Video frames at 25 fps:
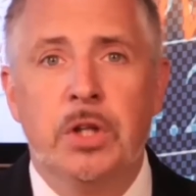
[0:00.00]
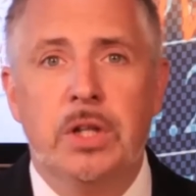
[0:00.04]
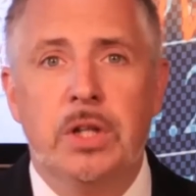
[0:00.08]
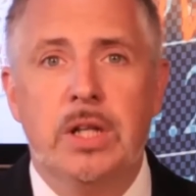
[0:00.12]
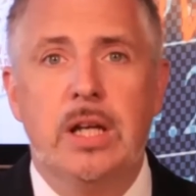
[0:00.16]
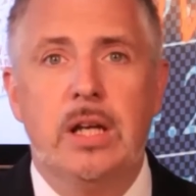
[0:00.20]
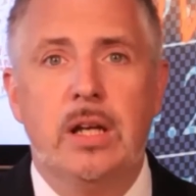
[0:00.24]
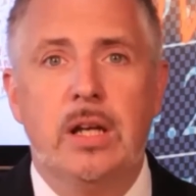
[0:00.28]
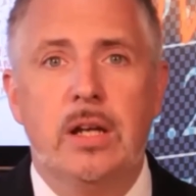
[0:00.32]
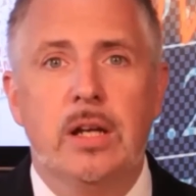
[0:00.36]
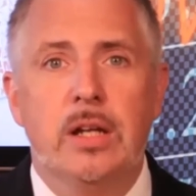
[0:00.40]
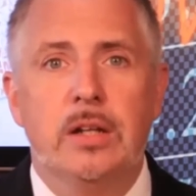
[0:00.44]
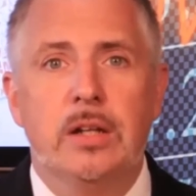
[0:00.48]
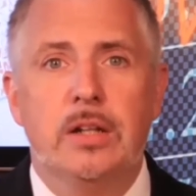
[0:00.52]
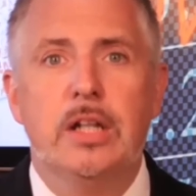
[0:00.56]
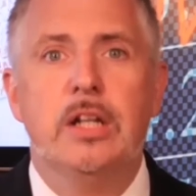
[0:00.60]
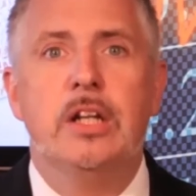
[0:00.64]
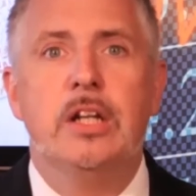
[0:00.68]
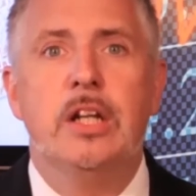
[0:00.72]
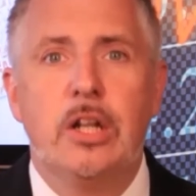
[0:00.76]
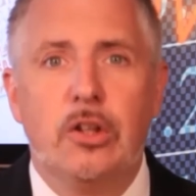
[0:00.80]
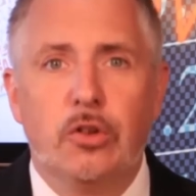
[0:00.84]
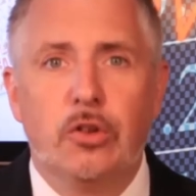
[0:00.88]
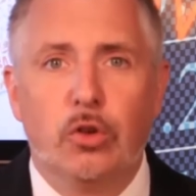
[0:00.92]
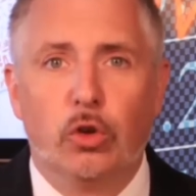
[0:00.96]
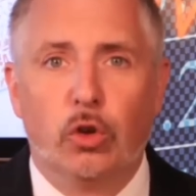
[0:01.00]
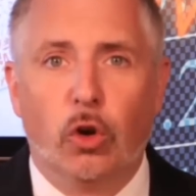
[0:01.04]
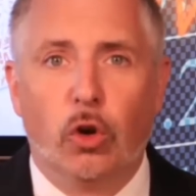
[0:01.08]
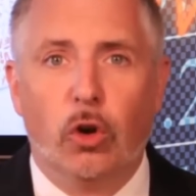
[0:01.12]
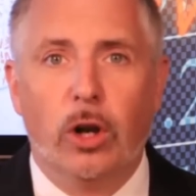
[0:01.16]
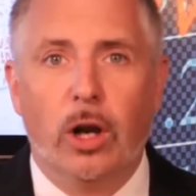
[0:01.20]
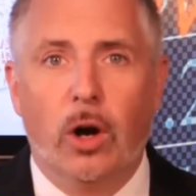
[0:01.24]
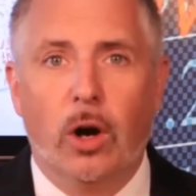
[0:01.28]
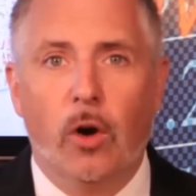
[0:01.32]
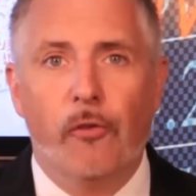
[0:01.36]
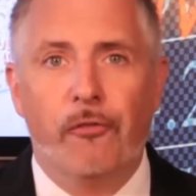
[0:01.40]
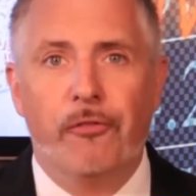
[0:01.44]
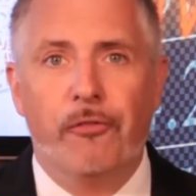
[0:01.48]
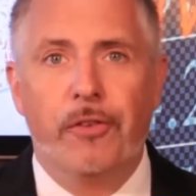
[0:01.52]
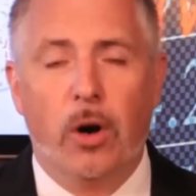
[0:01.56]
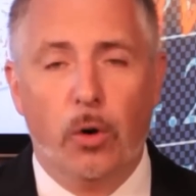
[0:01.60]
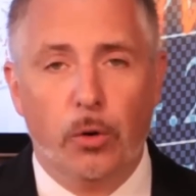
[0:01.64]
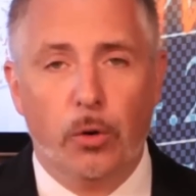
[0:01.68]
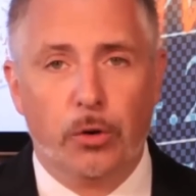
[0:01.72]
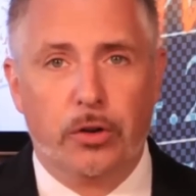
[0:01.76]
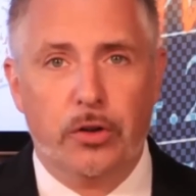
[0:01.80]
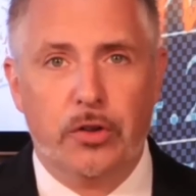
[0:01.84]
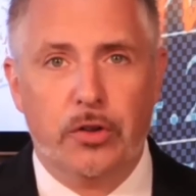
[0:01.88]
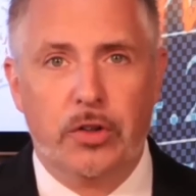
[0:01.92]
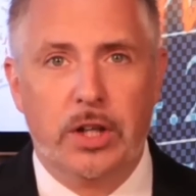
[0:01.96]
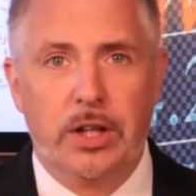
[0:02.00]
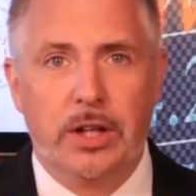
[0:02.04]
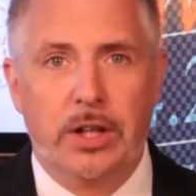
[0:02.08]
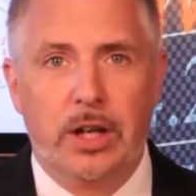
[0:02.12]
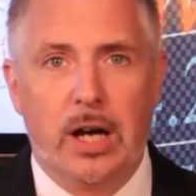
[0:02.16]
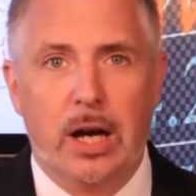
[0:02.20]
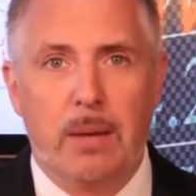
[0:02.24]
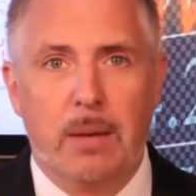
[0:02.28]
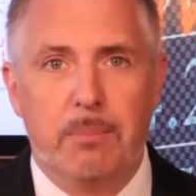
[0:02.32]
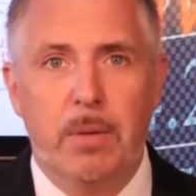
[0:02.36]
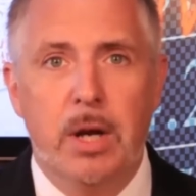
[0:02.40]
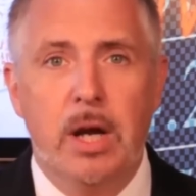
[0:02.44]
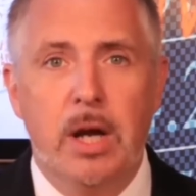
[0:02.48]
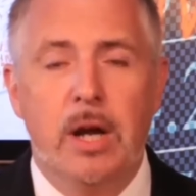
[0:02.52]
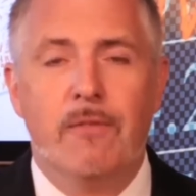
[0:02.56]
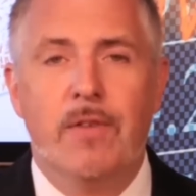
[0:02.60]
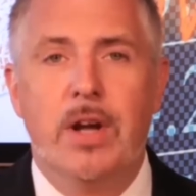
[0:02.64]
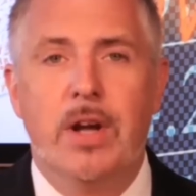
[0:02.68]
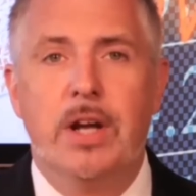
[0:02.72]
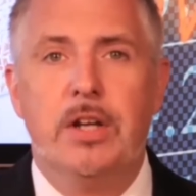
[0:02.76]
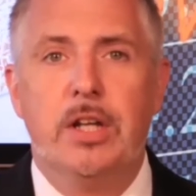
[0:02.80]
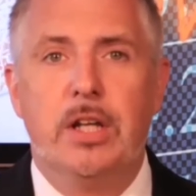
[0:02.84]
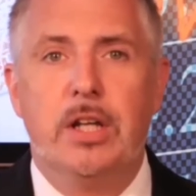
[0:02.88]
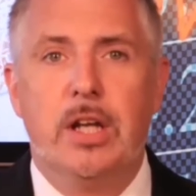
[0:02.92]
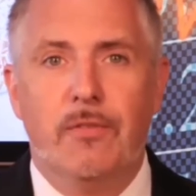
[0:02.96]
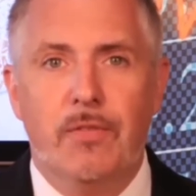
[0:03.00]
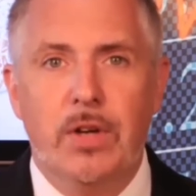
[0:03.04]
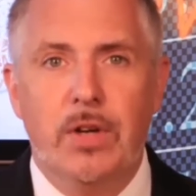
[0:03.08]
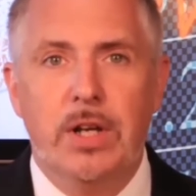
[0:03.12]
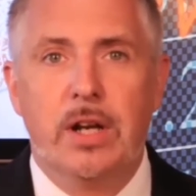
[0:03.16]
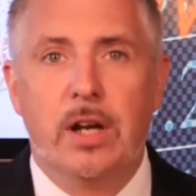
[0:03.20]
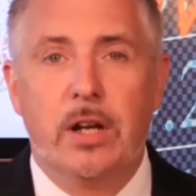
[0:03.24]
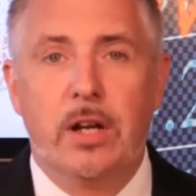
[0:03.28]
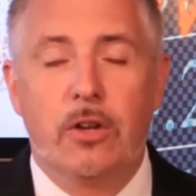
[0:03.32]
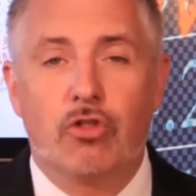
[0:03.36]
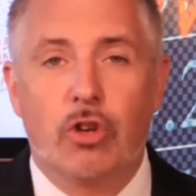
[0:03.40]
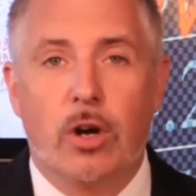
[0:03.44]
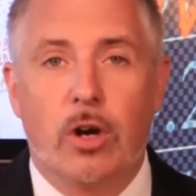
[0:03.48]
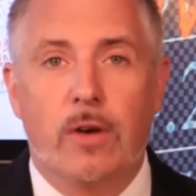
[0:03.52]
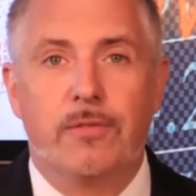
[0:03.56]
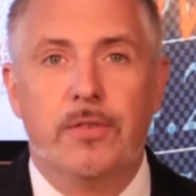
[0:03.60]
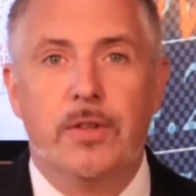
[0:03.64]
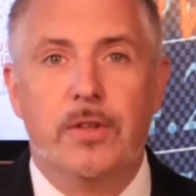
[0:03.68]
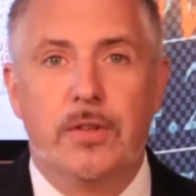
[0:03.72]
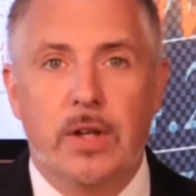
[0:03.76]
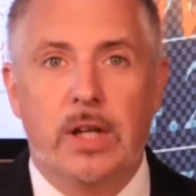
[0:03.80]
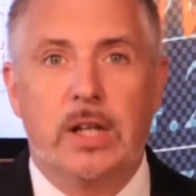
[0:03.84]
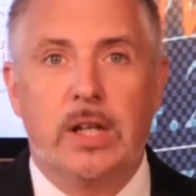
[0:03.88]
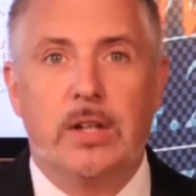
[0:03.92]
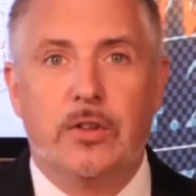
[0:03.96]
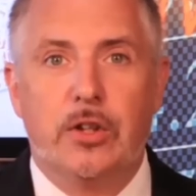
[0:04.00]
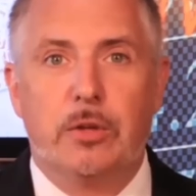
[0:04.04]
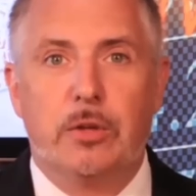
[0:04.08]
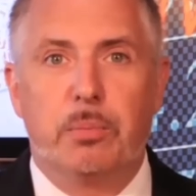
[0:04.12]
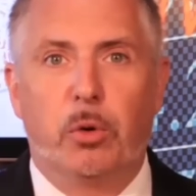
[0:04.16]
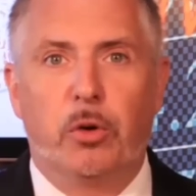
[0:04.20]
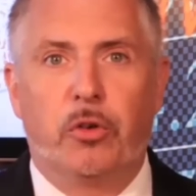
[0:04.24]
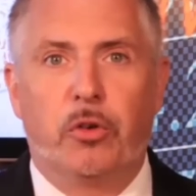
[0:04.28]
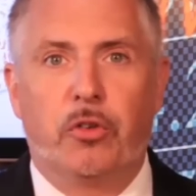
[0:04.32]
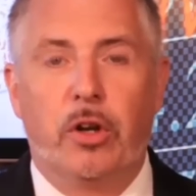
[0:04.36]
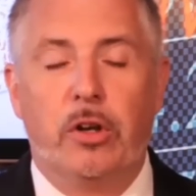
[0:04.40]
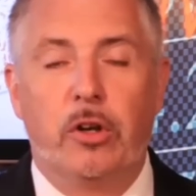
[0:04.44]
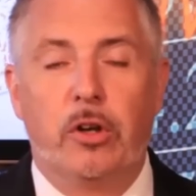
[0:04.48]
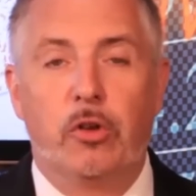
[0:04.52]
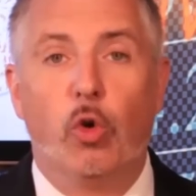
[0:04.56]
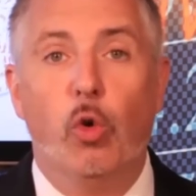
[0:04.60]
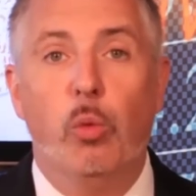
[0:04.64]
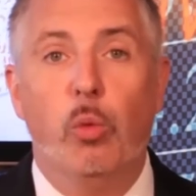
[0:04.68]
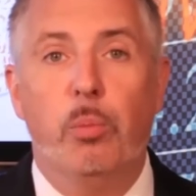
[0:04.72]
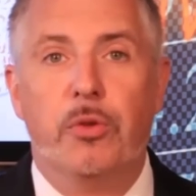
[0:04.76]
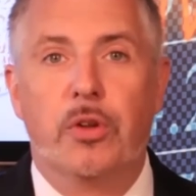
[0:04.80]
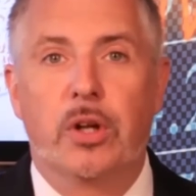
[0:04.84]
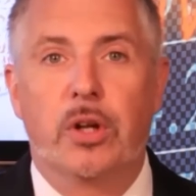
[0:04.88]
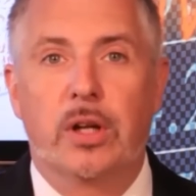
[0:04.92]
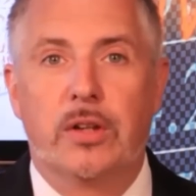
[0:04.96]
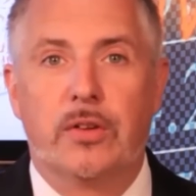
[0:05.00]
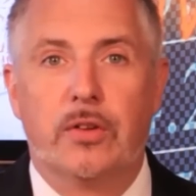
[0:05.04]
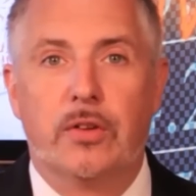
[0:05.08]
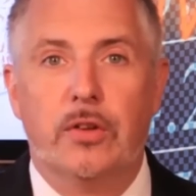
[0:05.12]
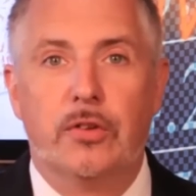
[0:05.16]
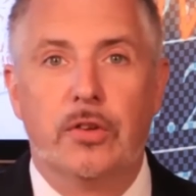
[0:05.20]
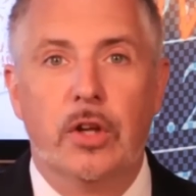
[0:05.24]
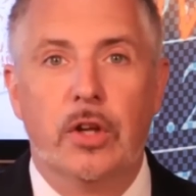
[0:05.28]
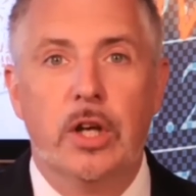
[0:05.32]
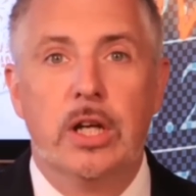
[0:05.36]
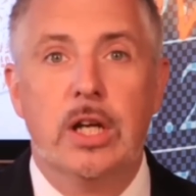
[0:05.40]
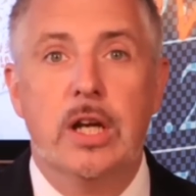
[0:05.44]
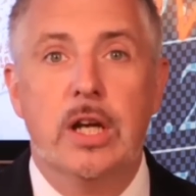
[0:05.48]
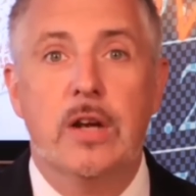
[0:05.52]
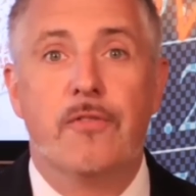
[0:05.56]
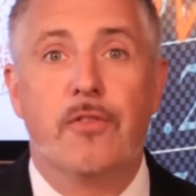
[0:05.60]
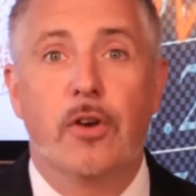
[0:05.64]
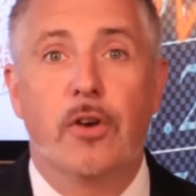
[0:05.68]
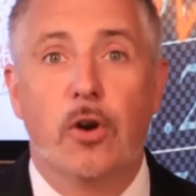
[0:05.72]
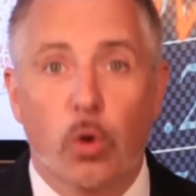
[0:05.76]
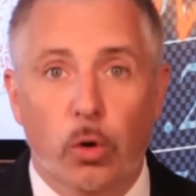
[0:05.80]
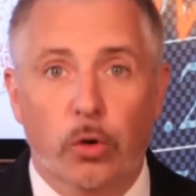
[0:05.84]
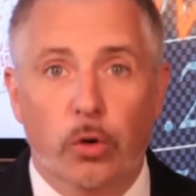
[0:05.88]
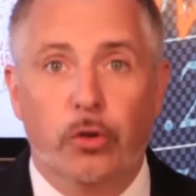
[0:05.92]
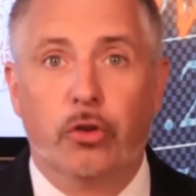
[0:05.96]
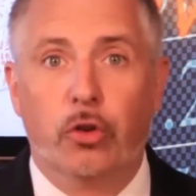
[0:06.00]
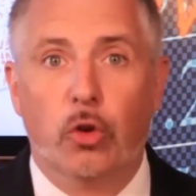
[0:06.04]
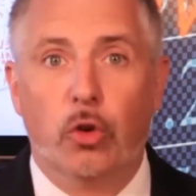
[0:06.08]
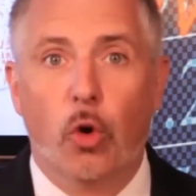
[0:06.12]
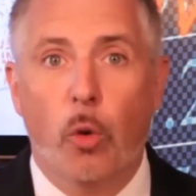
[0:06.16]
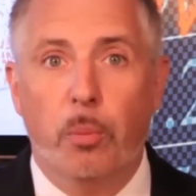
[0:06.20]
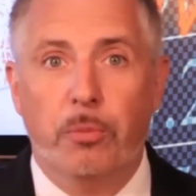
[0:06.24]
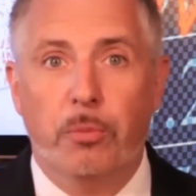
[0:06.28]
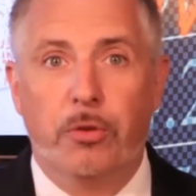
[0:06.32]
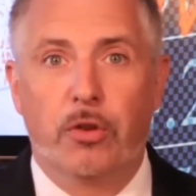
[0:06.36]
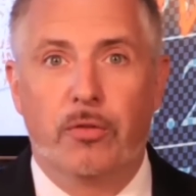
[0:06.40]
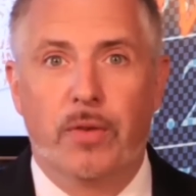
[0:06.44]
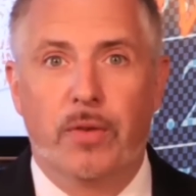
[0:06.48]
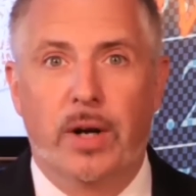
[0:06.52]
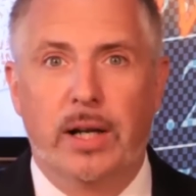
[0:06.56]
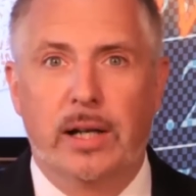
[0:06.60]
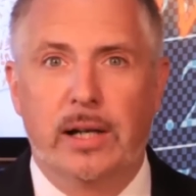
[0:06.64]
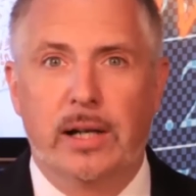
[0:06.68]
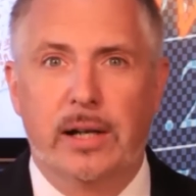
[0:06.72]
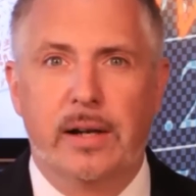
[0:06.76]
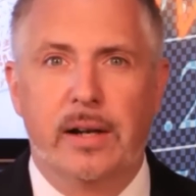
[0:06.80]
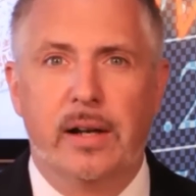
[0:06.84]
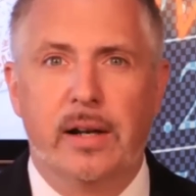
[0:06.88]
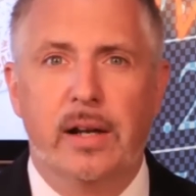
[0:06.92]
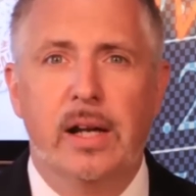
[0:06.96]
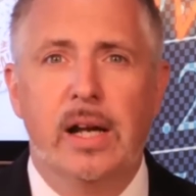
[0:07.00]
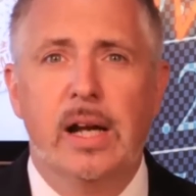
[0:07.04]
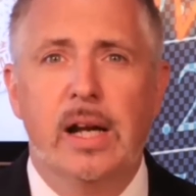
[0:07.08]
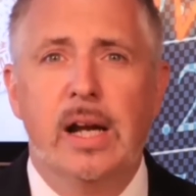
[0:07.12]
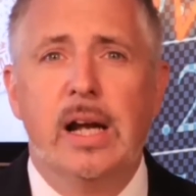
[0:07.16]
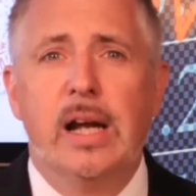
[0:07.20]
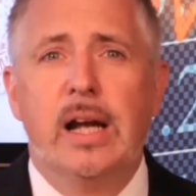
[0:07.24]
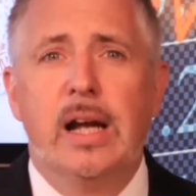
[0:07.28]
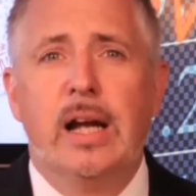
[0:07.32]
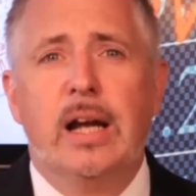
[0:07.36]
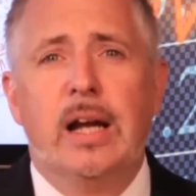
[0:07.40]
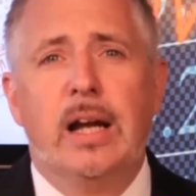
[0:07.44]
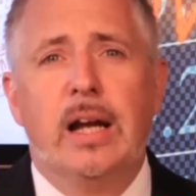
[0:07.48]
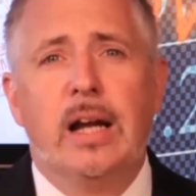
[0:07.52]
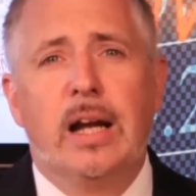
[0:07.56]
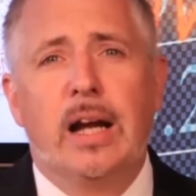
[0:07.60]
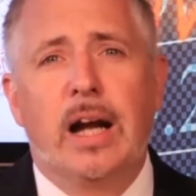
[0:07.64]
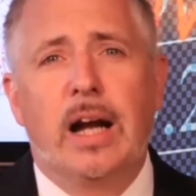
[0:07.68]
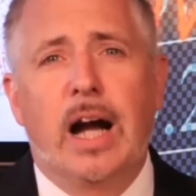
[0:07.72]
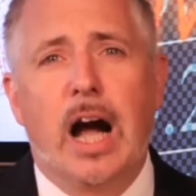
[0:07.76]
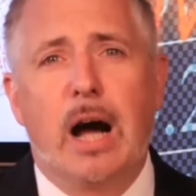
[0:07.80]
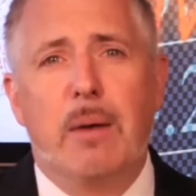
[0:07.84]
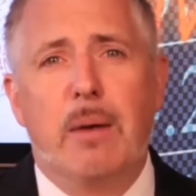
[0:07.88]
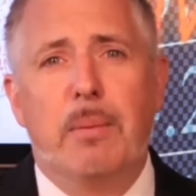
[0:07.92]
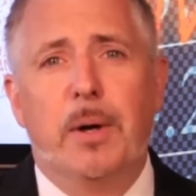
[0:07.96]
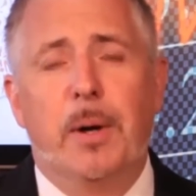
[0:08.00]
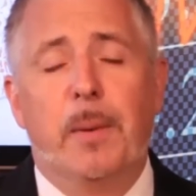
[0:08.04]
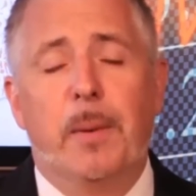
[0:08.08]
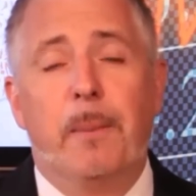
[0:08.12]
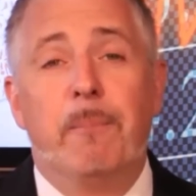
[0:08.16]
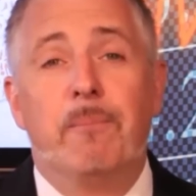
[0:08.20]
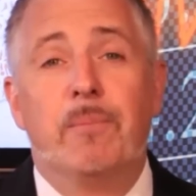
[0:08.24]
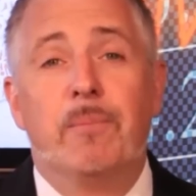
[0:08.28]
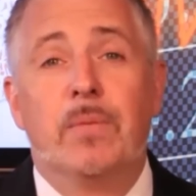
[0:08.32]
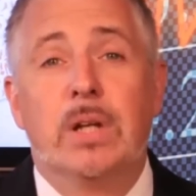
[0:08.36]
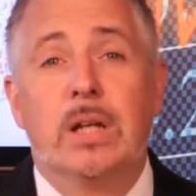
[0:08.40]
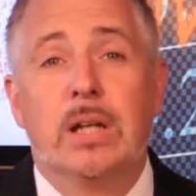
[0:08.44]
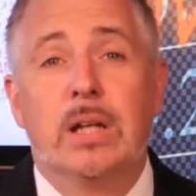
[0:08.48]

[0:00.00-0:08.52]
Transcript: die, die nicht so doll laufen, ausgesehen haben, wenn die Gewinner es schaffen, 60% Prozent des Umsatzes in Verluste umzuwandeln. Aber